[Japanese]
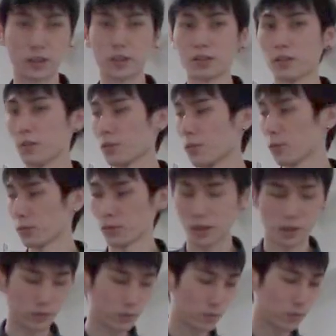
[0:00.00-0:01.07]
元が異
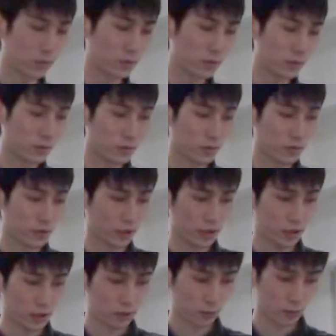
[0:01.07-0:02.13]
なるで
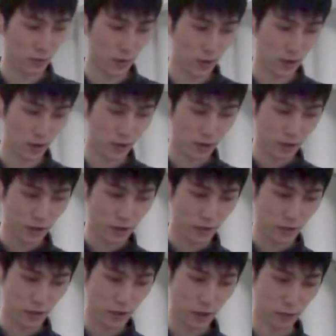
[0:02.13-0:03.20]
あったり、そういう場合
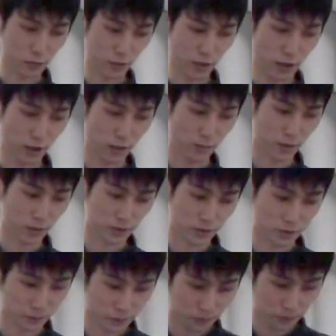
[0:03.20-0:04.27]
で多様性がありま
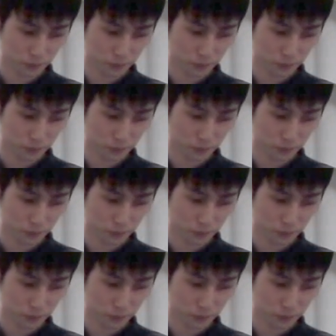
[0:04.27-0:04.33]
す。